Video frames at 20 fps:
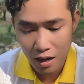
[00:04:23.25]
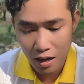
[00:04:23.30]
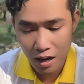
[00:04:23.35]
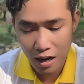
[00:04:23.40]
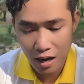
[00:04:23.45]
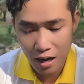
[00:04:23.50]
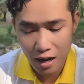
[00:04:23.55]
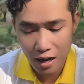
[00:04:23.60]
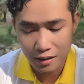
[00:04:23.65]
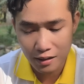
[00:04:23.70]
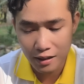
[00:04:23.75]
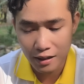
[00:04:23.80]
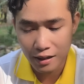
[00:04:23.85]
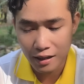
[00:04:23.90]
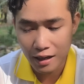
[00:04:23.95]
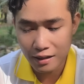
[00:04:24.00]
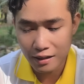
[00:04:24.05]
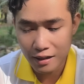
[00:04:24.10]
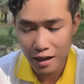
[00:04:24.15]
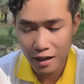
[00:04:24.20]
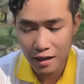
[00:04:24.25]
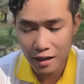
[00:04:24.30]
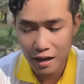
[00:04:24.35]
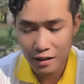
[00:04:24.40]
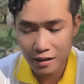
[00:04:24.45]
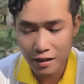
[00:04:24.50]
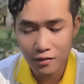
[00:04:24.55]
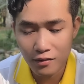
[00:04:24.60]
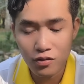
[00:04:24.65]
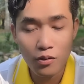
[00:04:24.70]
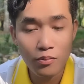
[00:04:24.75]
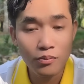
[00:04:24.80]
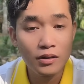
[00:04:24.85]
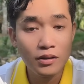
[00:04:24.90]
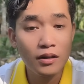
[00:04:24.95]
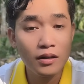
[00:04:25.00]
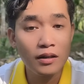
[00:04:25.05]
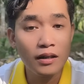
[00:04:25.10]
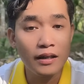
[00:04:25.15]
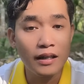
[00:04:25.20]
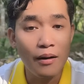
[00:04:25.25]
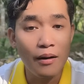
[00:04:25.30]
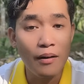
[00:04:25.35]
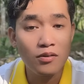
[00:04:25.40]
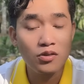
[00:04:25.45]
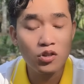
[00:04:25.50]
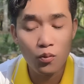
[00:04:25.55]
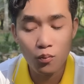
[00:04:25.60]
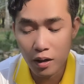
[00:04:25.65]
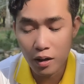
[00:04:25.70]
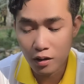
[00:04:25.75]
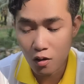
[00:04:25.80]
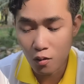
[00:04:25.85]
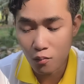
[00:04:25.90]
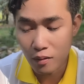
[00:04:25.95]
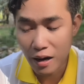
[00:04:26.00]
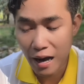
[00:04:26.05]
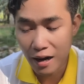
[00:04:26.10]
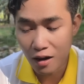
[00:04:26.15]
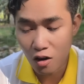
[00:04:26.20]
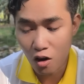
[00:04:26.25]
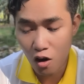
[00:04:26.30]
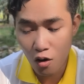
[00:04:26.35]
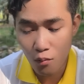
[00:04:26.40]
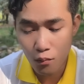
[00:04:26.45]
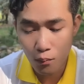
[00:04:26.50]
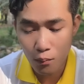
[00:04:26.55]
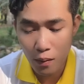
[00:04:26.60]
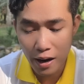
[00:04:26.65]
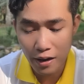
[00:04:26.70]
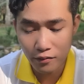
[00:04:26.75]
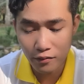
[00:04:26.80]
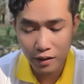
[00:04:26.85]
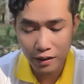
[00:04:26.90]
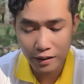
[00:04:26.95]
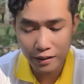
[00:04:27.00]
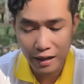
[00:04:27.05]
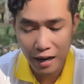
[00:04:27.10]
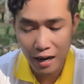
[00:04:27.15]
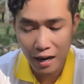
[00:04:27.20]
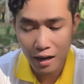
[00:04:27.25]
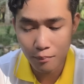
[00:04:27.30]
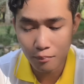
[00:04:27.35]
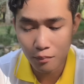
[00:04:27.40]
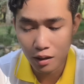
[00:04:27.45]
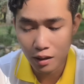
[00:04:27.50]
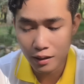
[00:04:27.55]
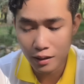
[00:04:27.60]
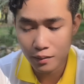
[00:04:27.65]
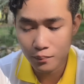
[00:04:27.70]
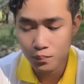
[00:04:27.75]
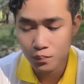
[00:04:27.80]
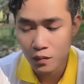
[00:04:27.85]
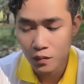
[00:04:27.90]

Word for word: à, thì cách đây 9 à, phút trước thì nhà báo Xuân Minh cũng đã có một bài viết khá là mới